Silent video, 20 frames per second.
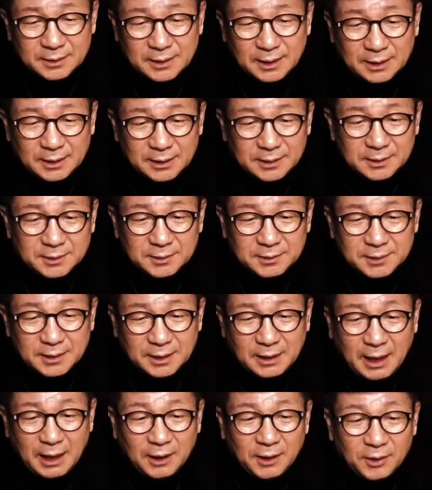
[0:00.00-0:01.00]
자기는
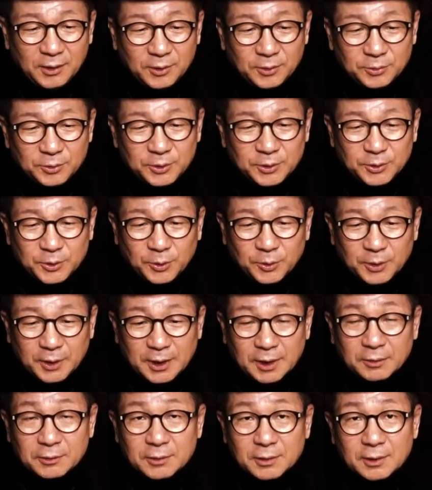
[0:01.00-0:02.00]
이제
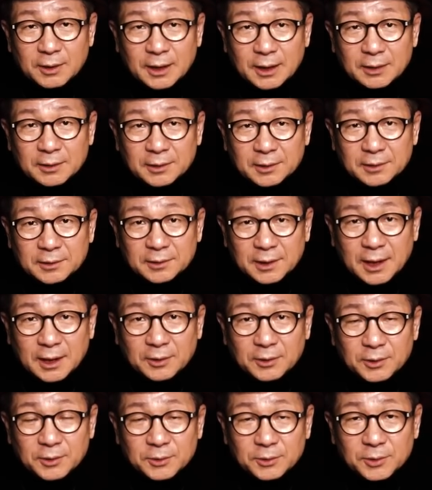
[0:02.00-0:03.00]
캥거루족이라고 그러네요.
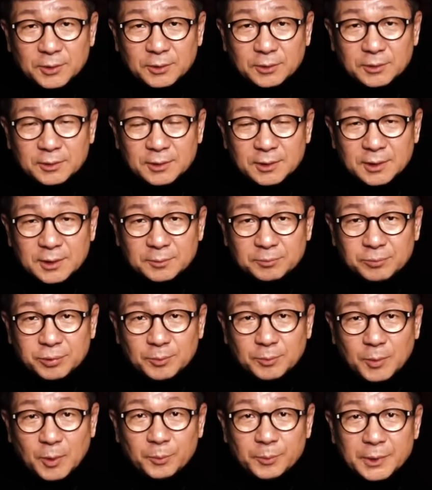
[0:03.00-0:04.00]
캥거루족은 이제
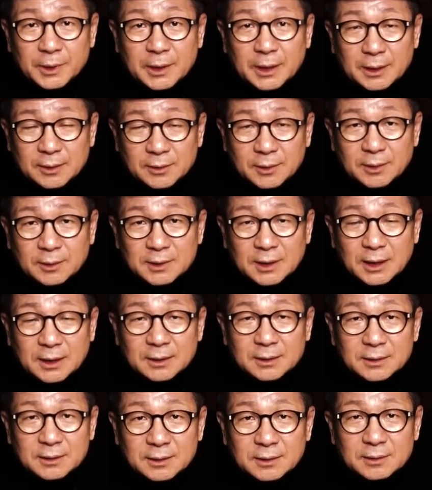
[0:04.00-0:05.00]
부모 밑에서
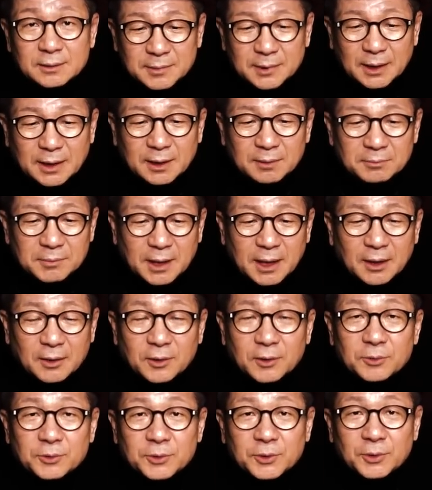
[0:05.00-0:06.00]
사는 사람
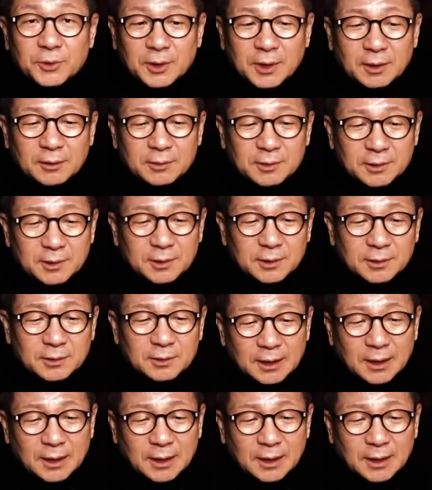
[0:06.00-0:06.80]
캥거루족이라고 그러죠.